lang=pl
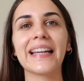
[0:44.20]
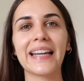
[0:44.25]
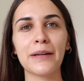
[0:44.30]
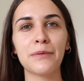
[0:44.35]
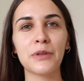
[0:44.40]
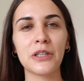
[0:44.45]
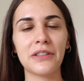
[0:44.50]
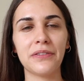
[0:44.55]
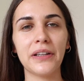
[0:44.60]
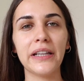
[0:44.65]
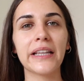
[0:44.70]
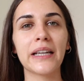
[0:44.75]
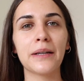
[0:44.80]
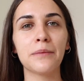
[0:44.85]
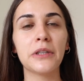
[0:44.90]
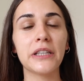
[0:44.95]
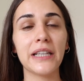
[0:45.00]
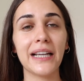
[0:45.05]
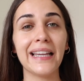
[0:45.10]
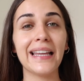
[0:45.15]
kremu z
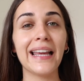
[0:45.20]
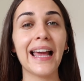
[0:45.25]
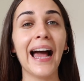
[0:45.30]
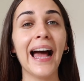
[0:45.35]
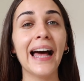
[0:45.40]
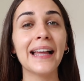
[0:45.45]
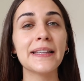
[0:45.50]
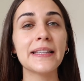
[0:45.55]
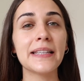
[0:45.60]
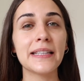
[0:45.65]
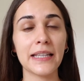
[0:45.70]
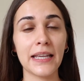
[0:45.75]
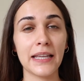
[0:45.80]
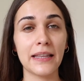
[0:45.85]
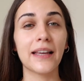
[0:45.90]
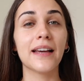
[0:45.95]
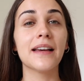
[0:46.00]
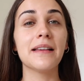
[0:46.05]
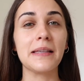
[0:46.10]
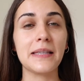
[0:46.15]
filtrem, czyli
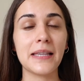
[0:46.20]
Unseen